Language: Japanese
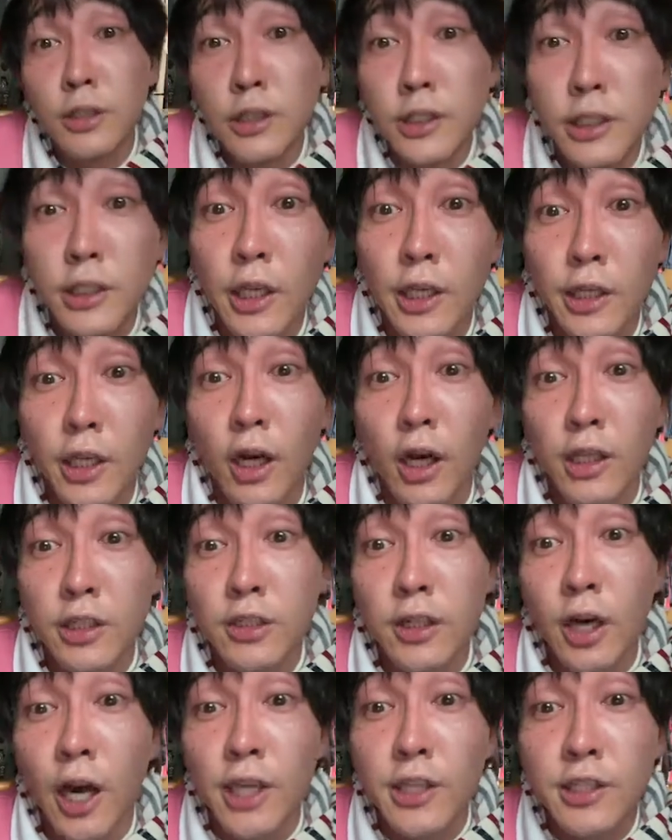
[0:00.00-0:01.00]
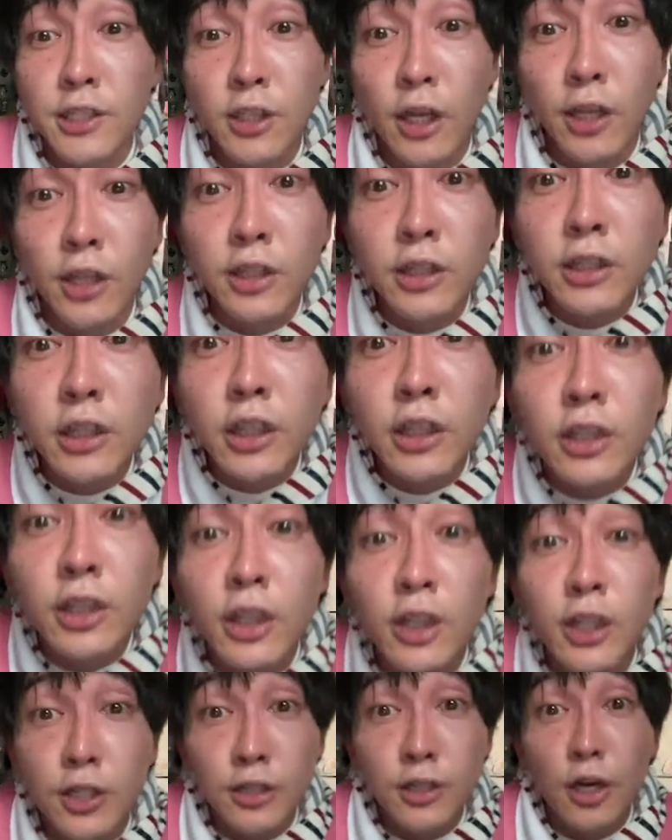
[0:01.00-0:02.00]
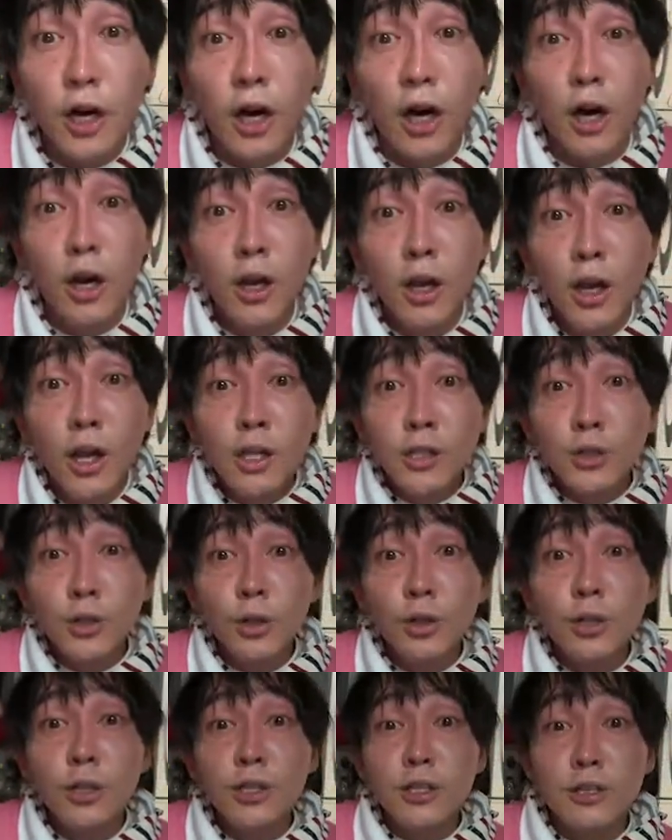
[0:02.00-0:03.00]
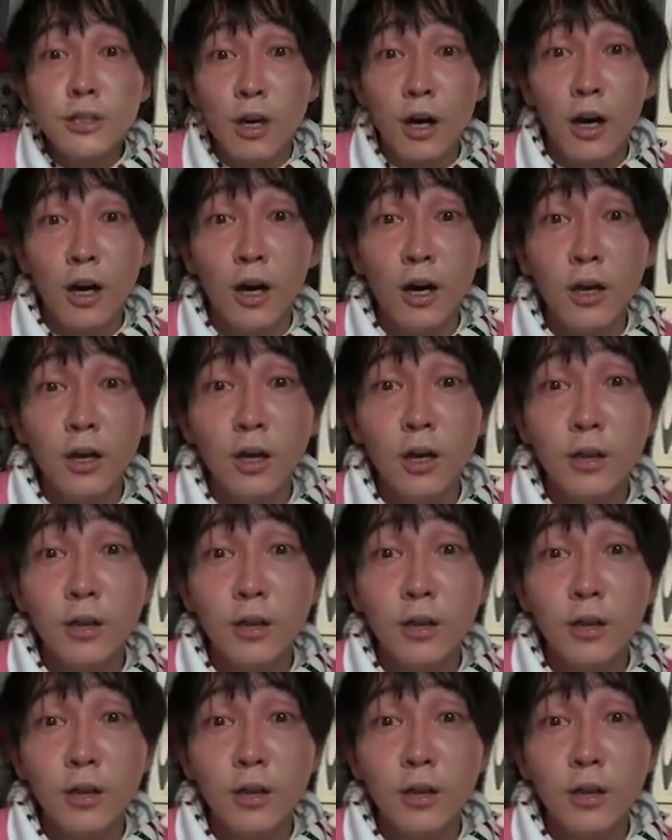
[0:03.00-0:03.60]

つねたがさ、あいつさ、言っててさ、それでさ、